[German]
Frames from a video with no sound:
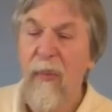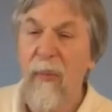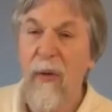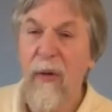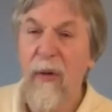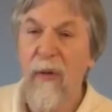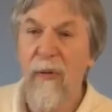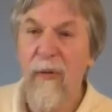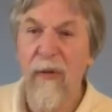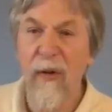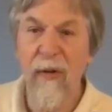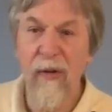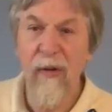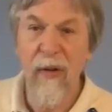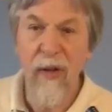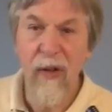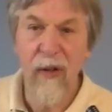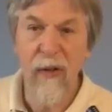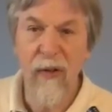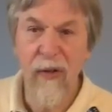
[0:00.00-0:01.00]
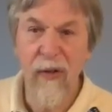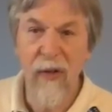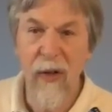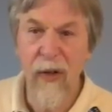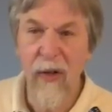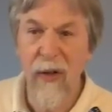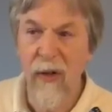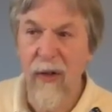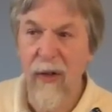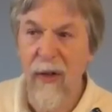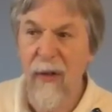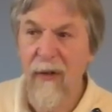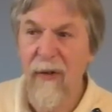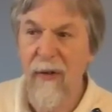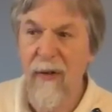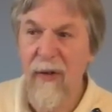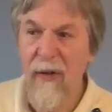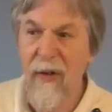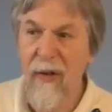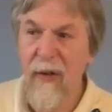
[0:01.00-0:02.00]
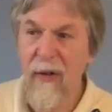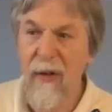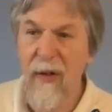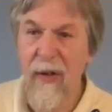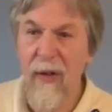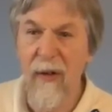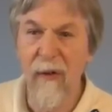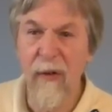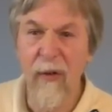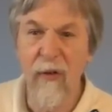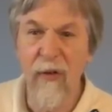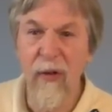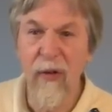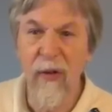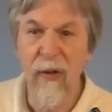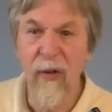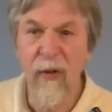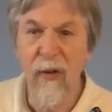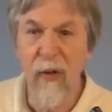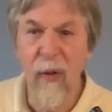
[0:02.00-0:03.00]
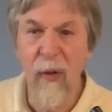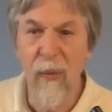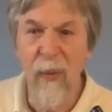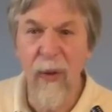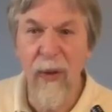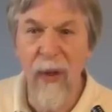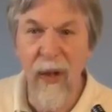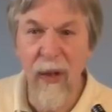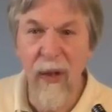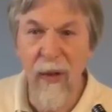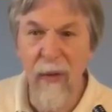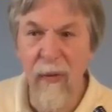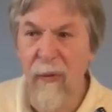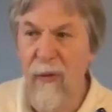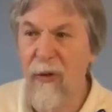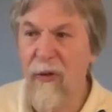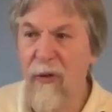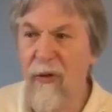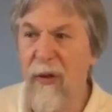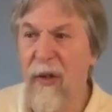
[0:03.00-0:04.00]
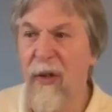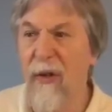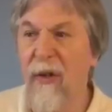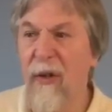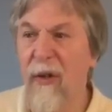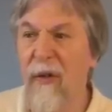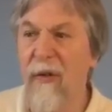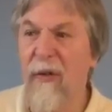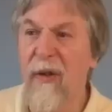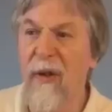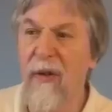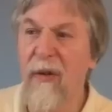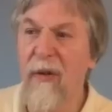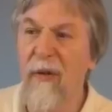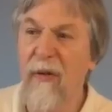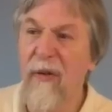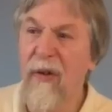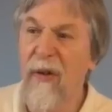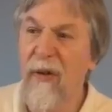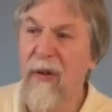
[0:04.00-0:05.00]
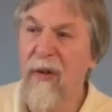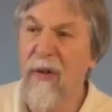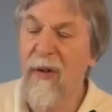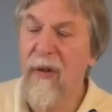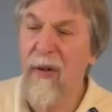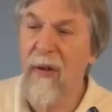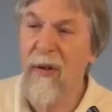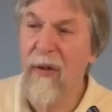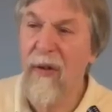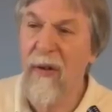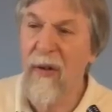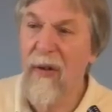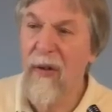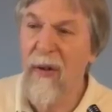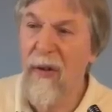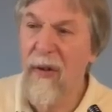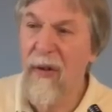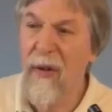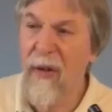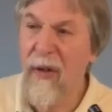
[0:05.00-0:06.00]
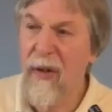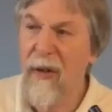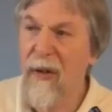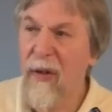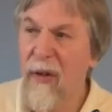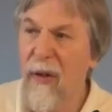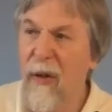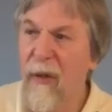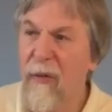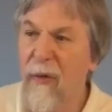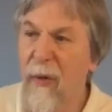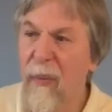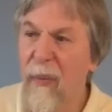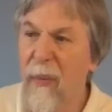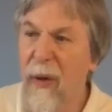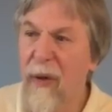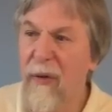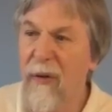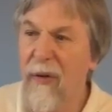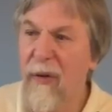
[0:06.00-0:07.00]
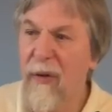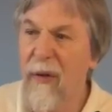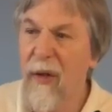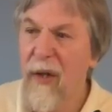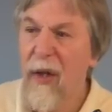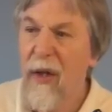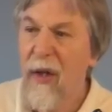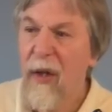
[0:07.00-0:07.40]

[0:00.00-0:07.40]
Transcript: müssen wir sicherstellen, dass sie die verschiedenen Komponenten verstehen, aus denen solche äh, Rechner aufgebaut sind,